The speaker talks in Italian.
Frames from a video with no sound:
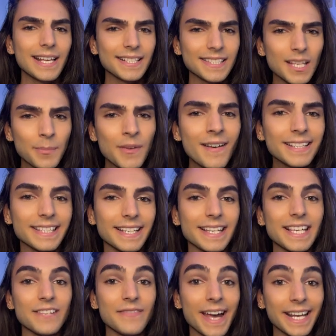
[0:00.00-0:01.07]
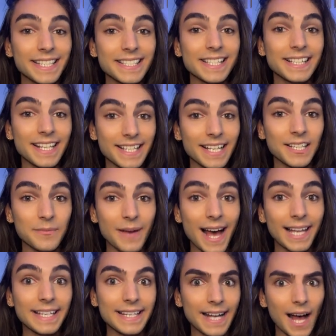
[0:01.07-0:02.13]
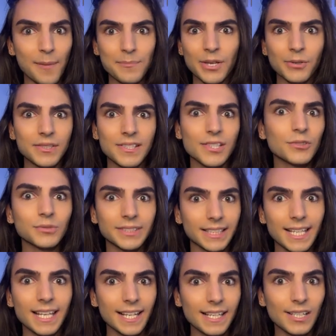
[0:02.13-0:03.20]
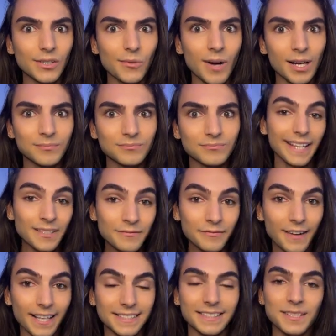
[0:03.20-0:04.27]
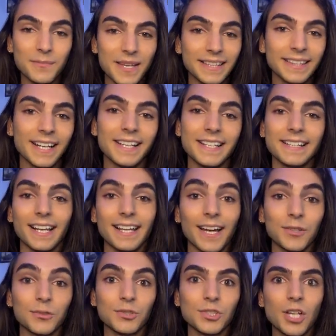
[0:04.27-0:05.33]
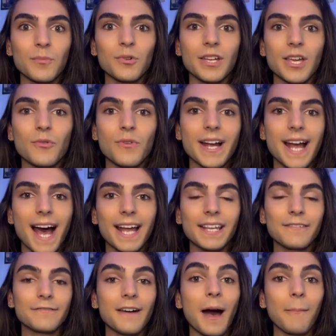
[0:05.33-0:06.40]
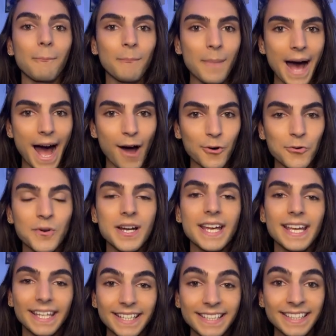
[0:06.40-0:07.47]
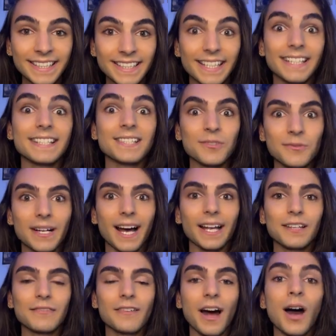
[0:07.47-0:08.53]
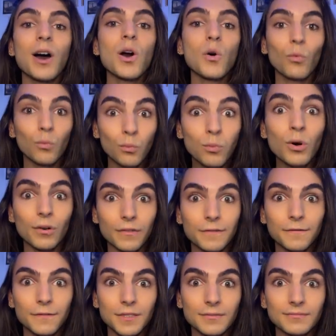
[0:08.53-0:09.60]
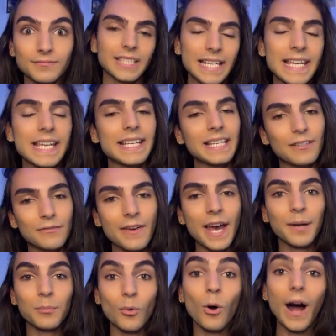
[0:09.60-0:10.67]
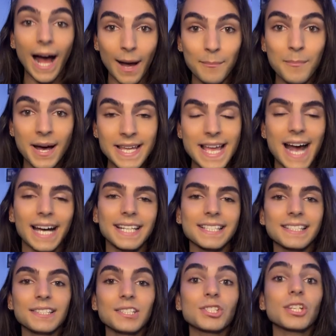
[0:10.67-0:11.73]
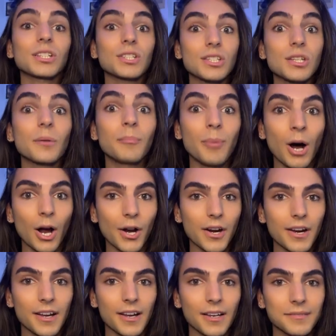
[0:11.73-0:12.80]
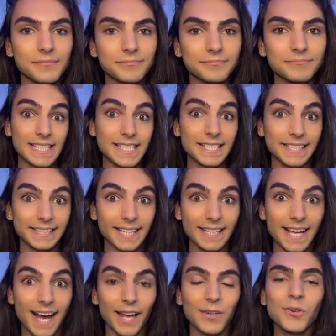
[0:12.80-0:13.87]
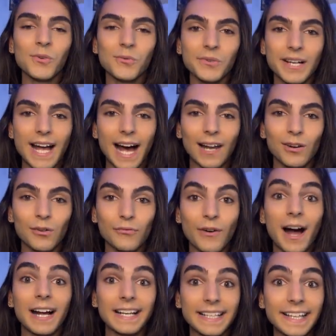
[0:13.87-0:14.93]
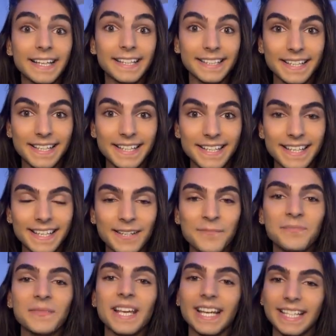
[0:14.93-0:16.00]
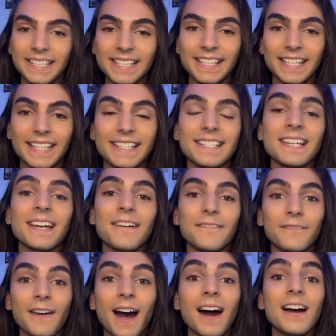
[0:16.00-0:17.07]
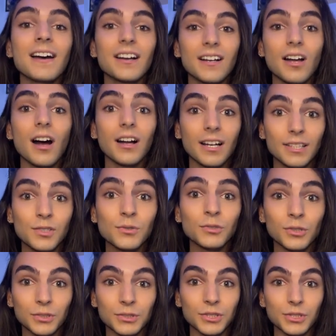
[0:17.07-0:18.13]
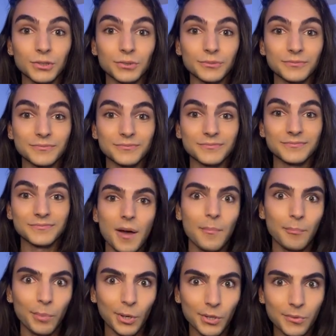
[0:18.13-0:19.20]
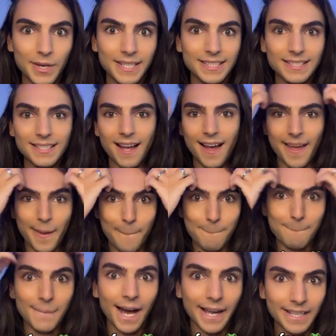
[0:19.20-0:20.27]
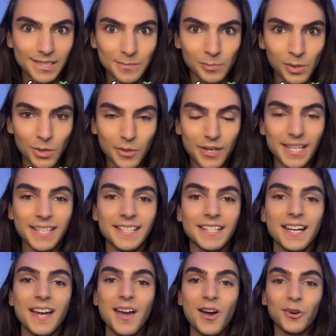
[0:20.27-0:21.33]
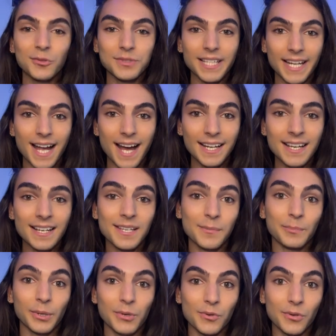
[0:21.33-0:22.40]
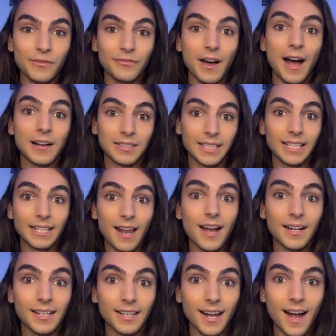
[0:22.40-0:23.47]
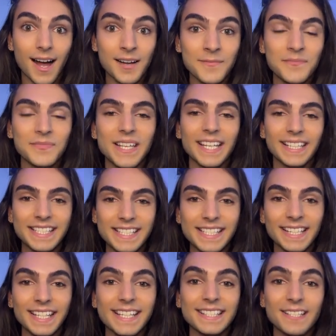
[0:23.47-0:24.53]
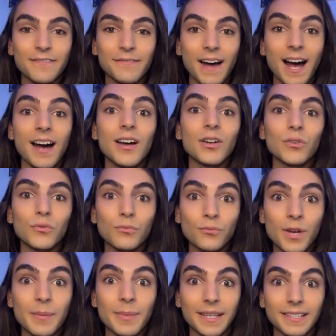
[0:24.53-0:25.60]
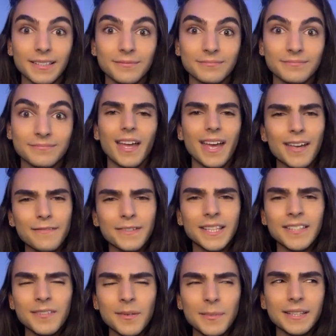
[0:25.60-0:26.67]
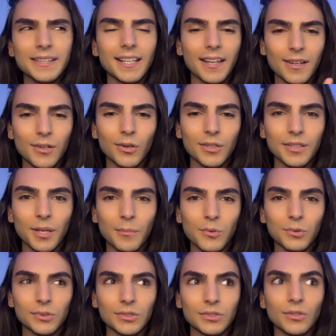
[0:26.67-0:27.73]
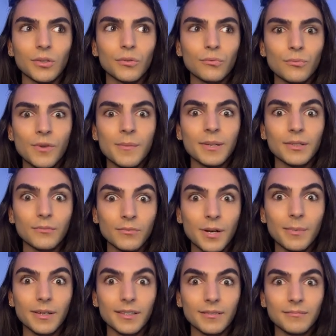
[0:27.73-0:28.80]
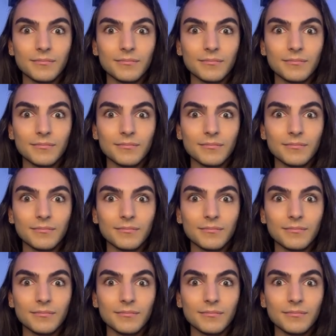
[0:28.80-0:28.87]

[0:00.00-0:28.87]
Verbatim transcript: Sapevate che i versi degli animali cambiano a seconda della lingua? Infatti, mentre in italiano diciamo che un cane fa bau, in inglese un cane fa woof e il verbo abbaiare si dice to bark. In italiano un gallo fa chicchirichì, in inglese fa cockadoodle-doo. Poi questa è mind blowing. Una rana che per noi fa cra cra, in inglese fa ribbit. Effettivamente la ricorda molto, ribbit ribbit.